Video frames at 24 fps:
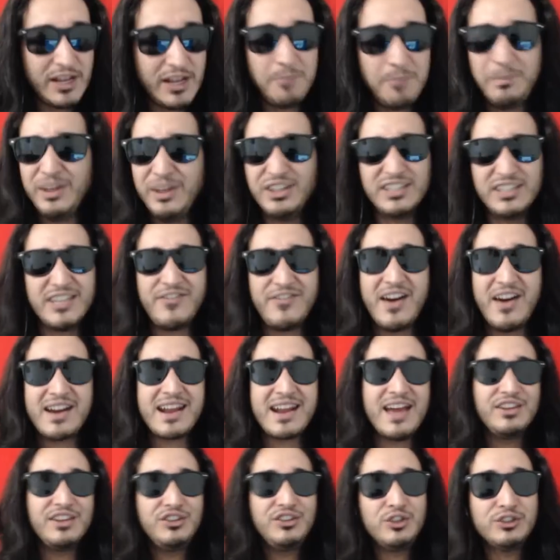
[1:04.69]
pinche
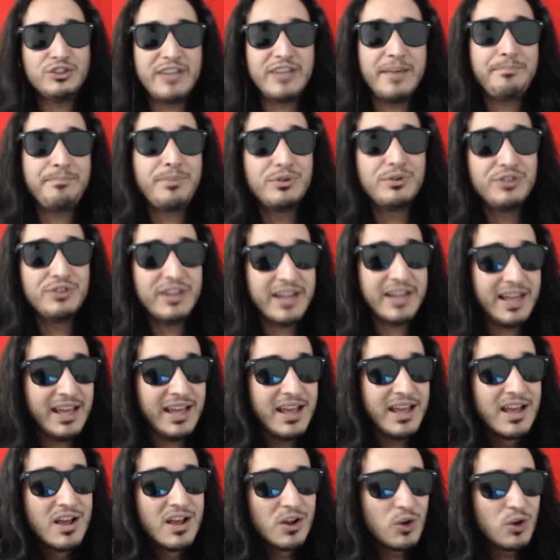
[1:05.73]
zafarrancho. Te pondré
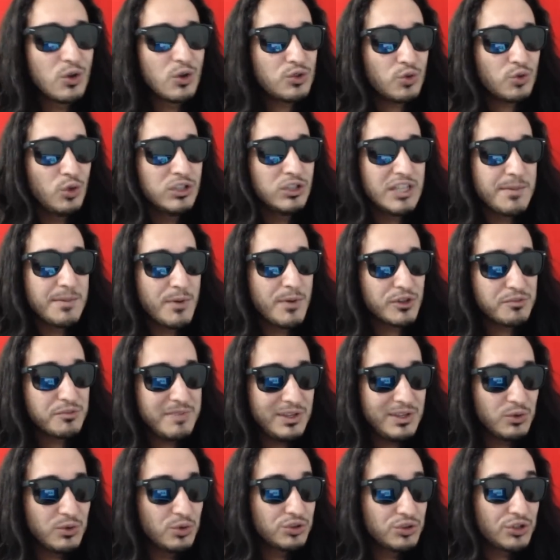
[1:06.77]
los últimos
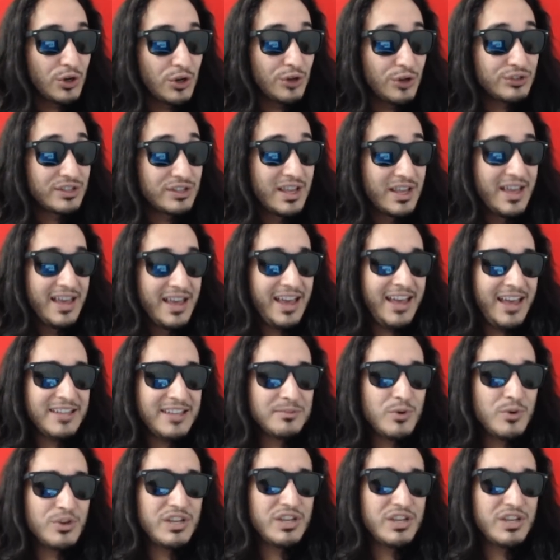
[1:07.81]
minutos. Es muy